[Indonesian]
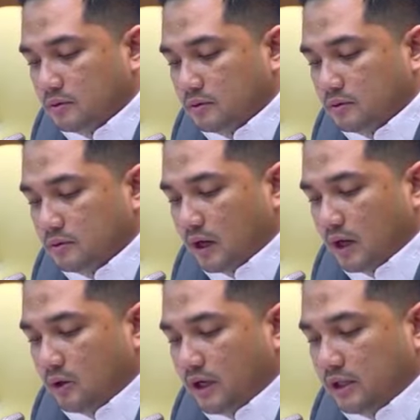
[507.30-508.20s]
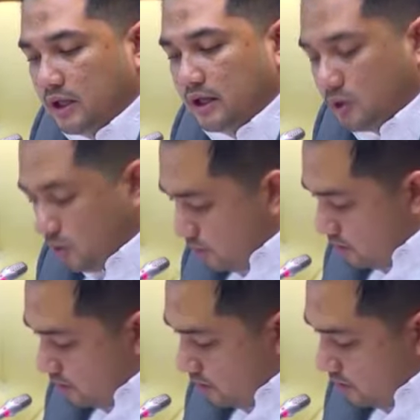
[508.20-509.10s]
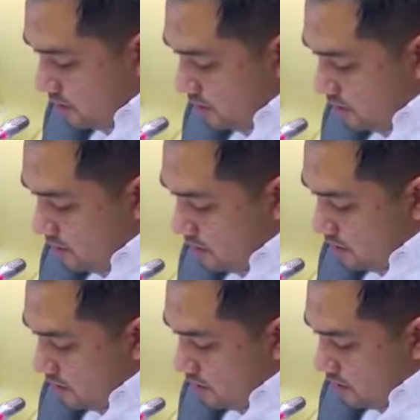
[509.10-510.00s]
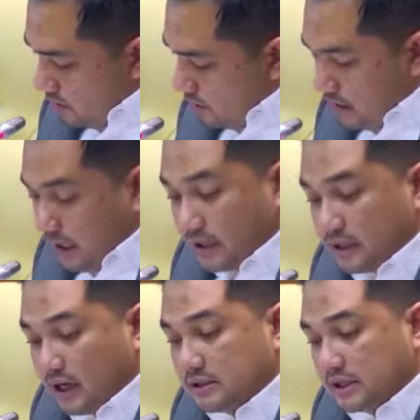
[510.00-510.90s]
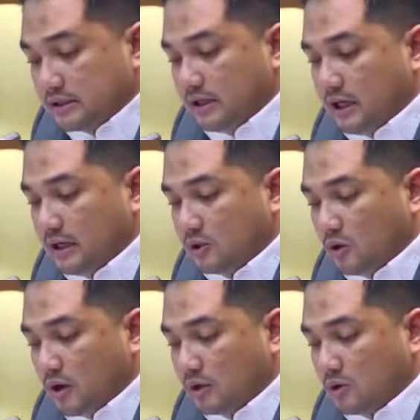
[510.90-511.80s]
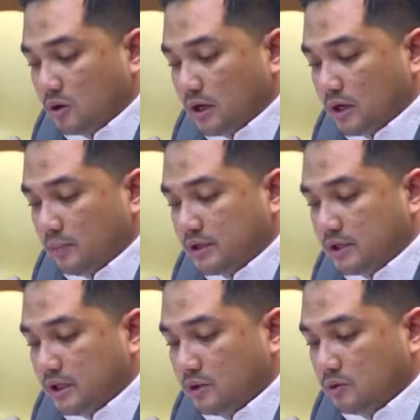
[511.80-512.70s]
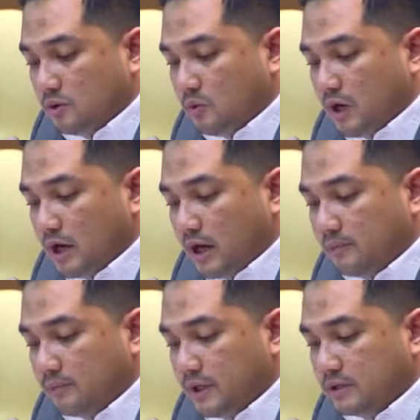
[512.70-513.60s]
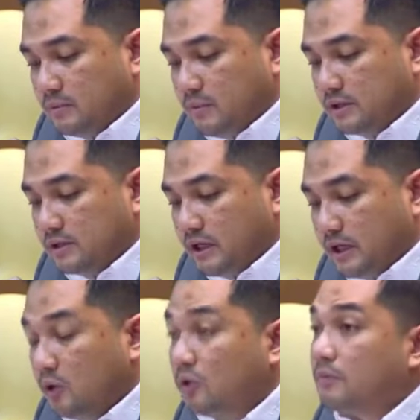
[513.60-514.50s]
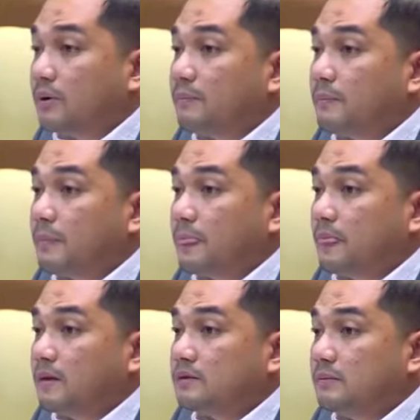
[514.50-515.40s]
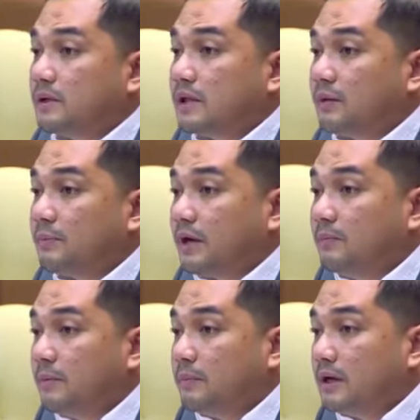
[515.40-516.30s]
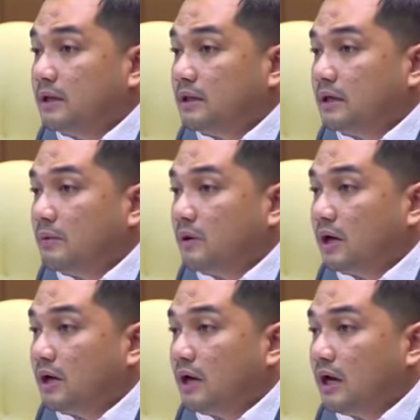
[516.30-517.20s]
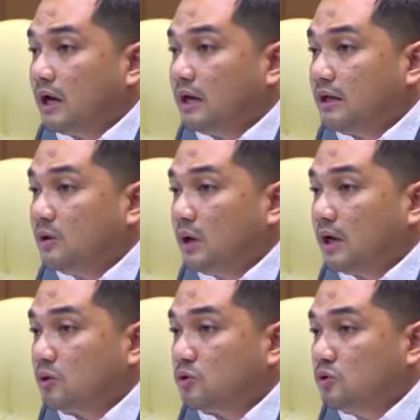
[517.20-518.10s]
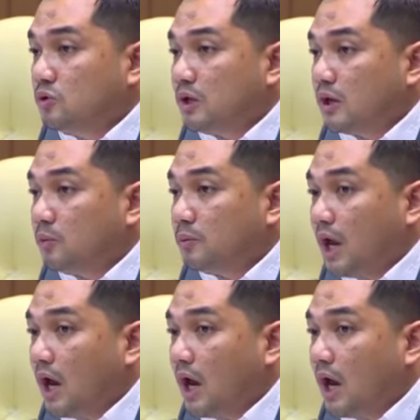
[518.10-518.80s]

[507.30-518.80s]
kalau kita hitung nilai transaksi dari tongkang-tongkang ke pesel itu sebulan hampir 11 triliun. Sementara PNBP yang diterima oleh negara hanya 200 juta rupiah.